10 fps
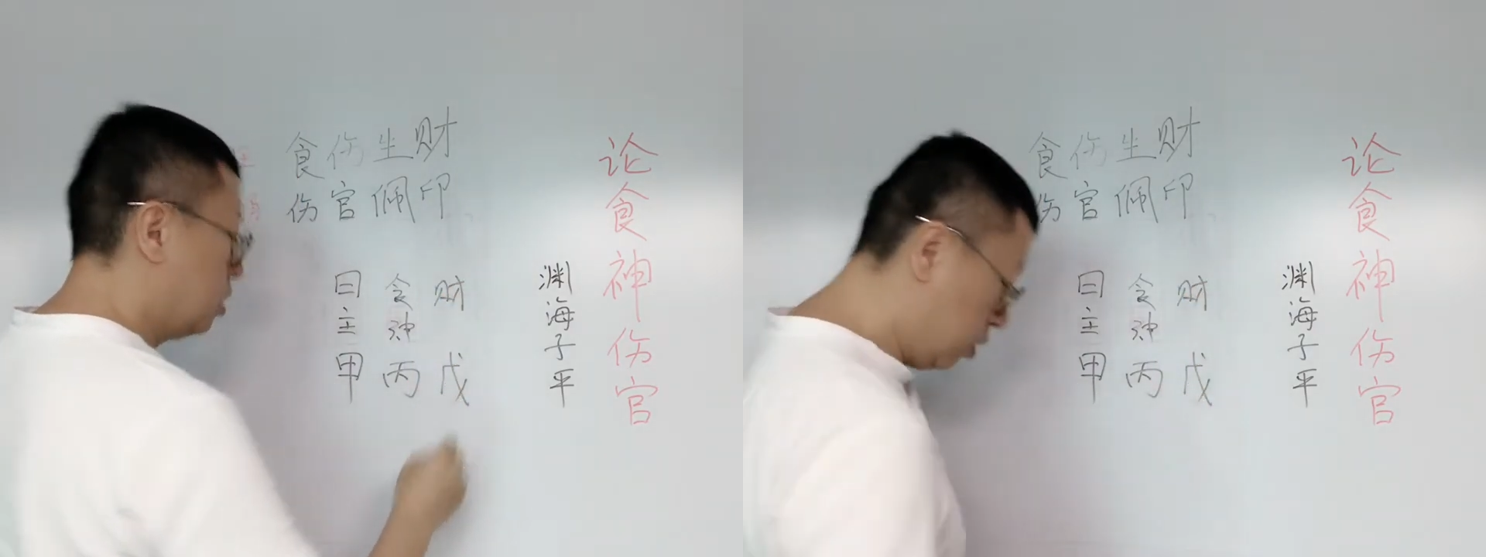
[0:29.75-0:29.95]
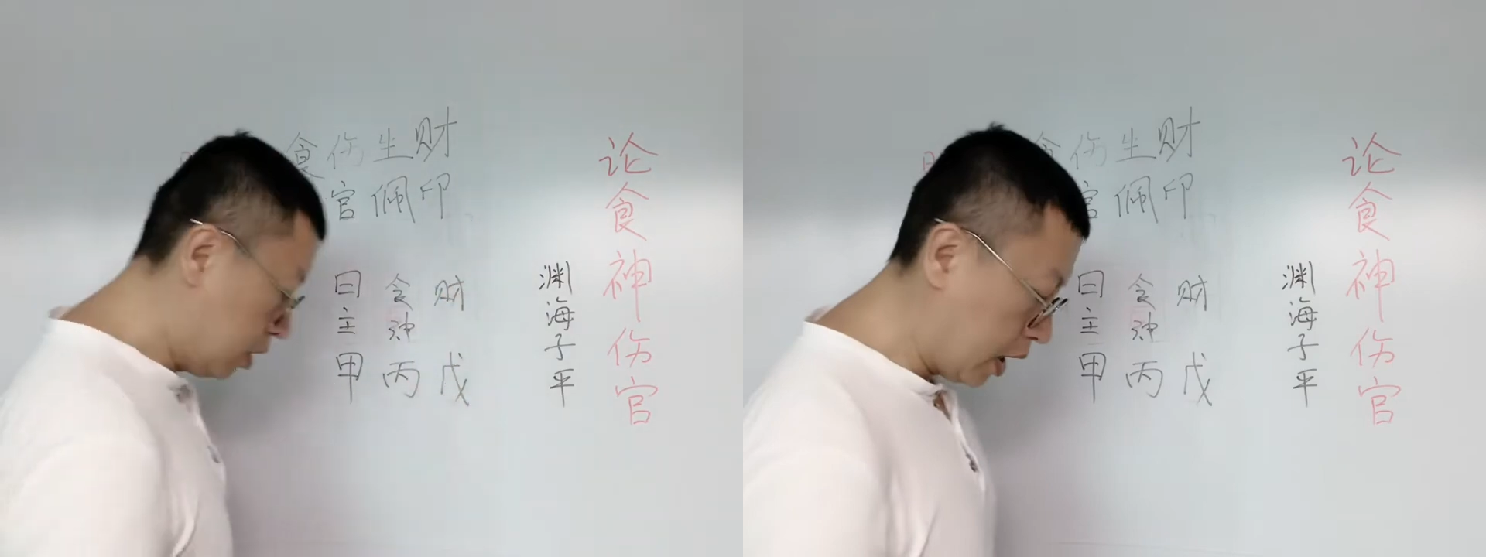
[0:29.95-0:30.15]

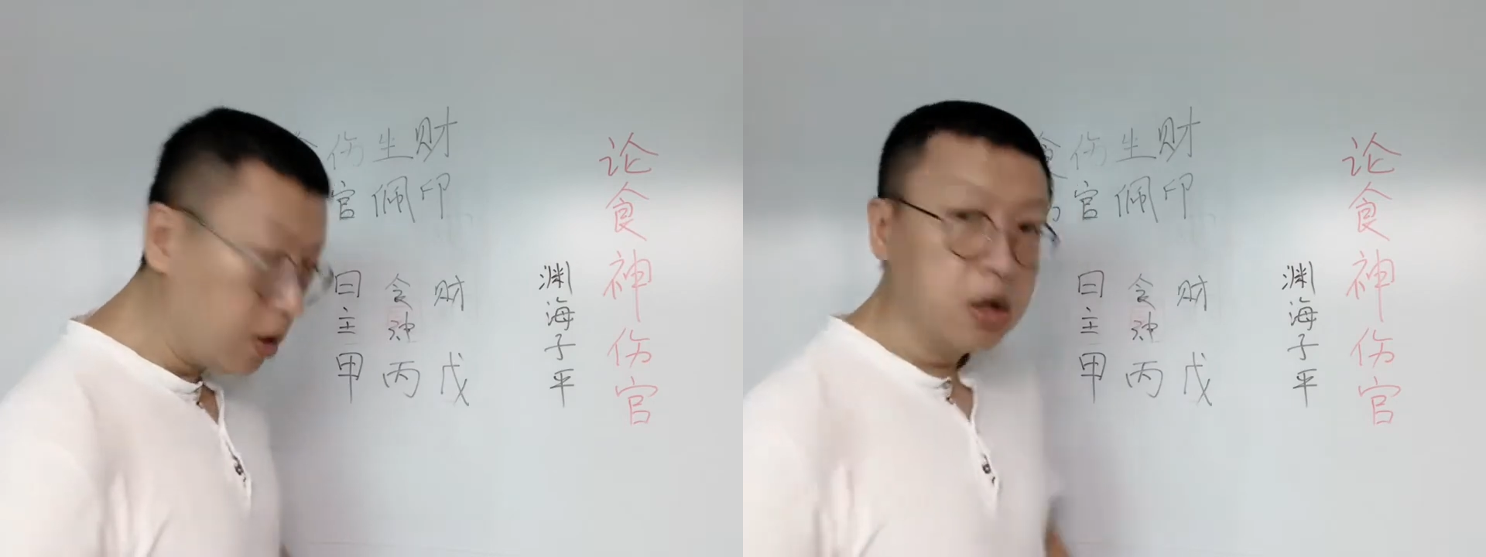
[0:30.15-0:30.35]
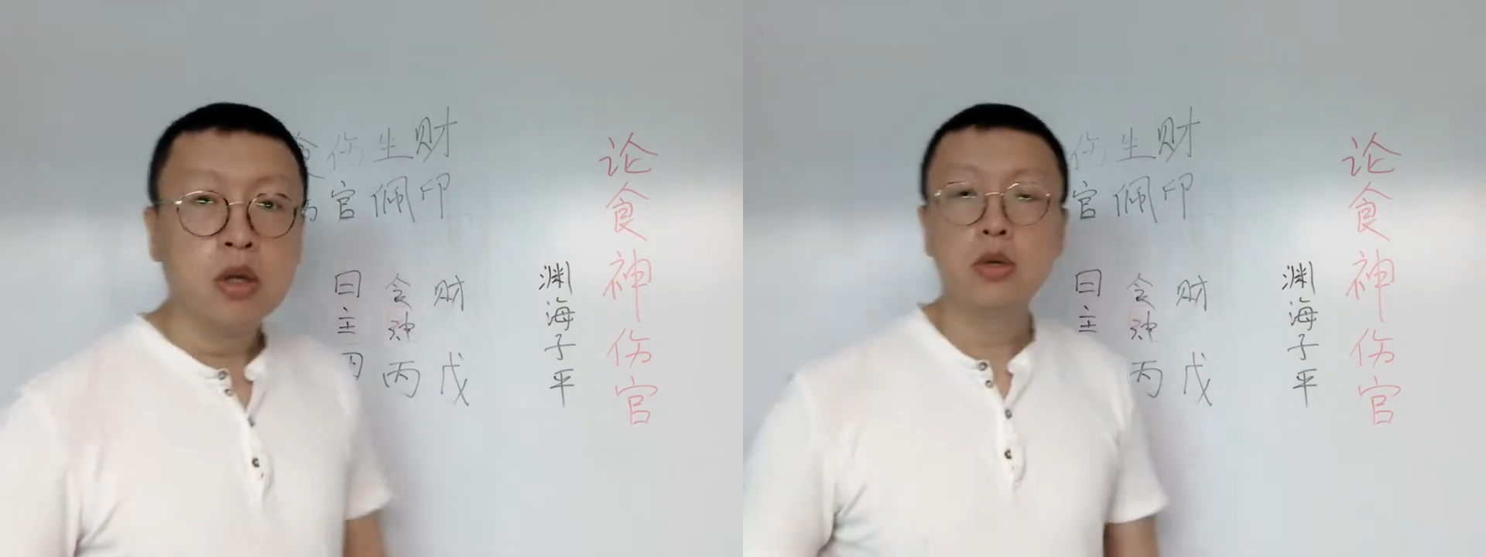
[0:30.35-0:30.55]
有财呢，
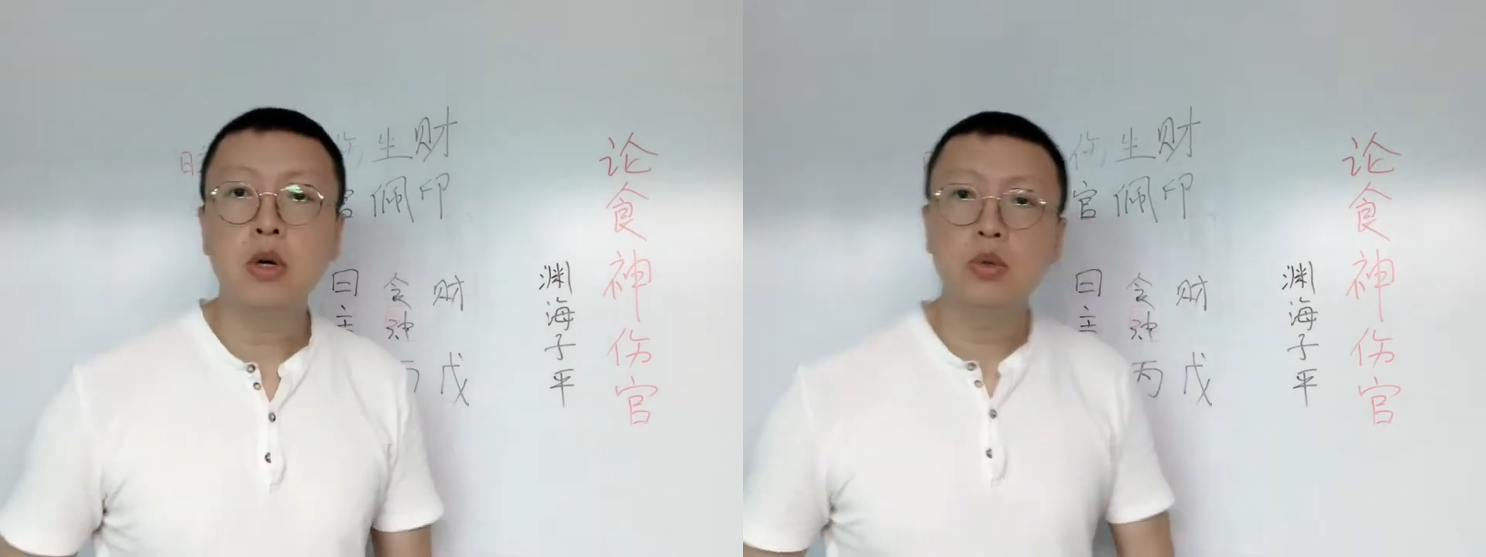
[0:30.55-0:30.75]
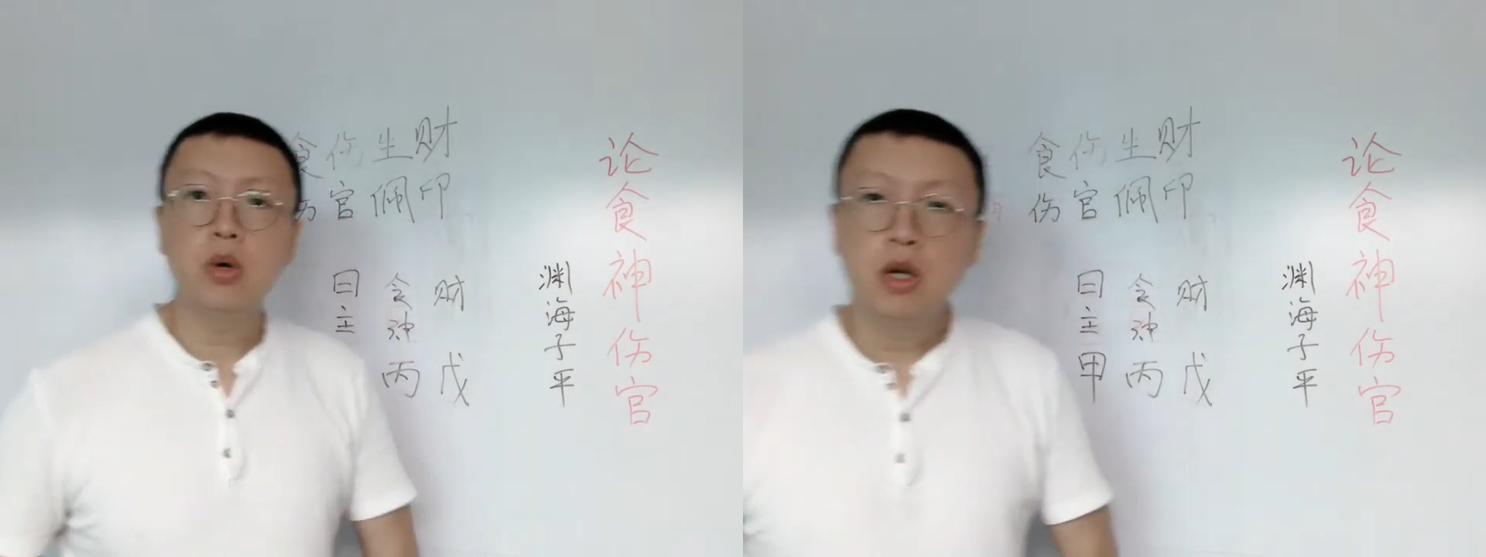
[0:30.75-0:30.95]
就是说，
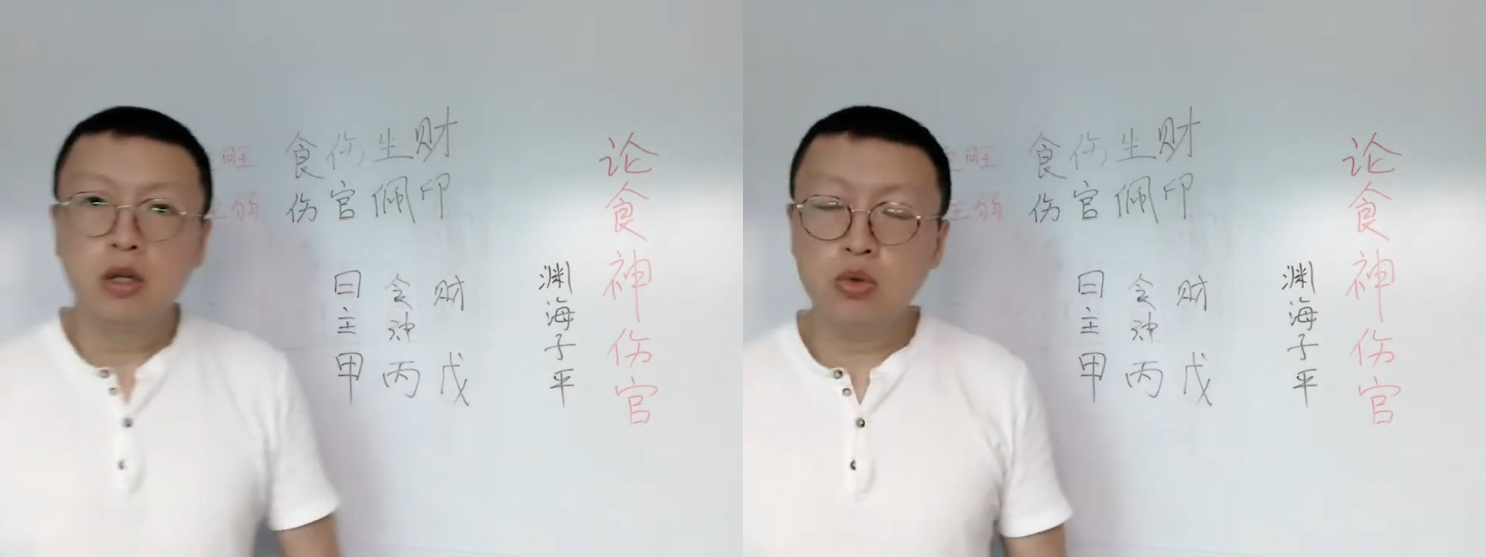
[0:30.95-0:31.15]
就是说，他赚